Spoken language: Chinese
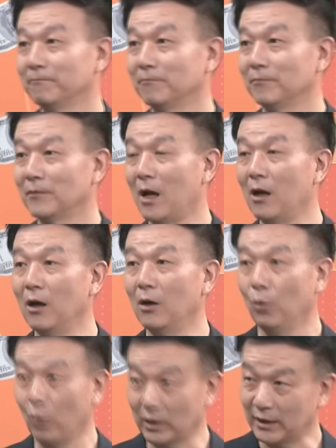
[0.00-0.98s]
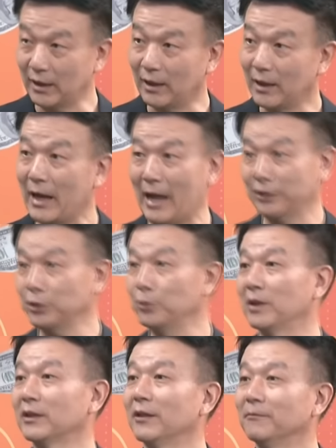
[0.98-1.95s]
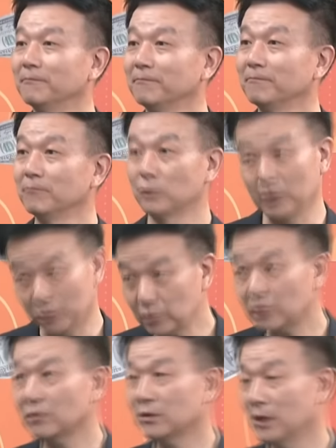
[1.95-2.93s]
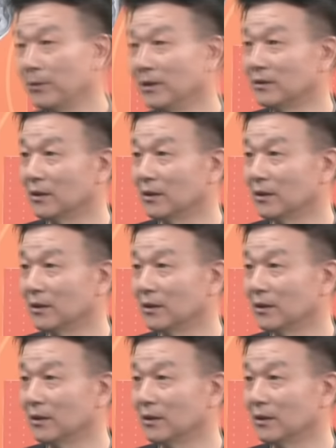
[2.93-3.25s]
然后我的还是我的，对对，就这是柯文哲。